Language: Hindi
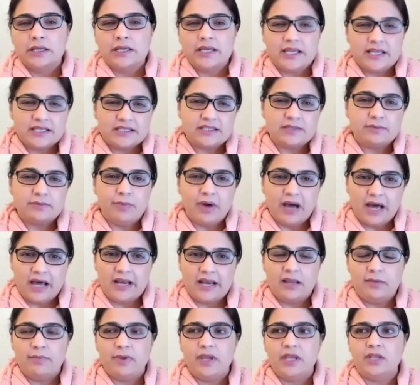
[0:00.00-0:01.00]
इस
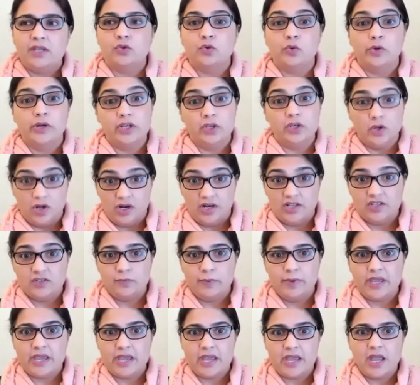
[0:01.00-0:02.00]
बारे में थोड़ी नॉलेज
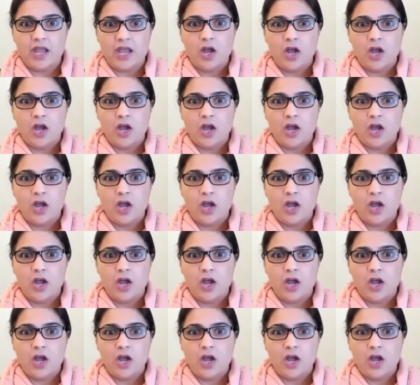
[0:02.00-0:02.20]
भी है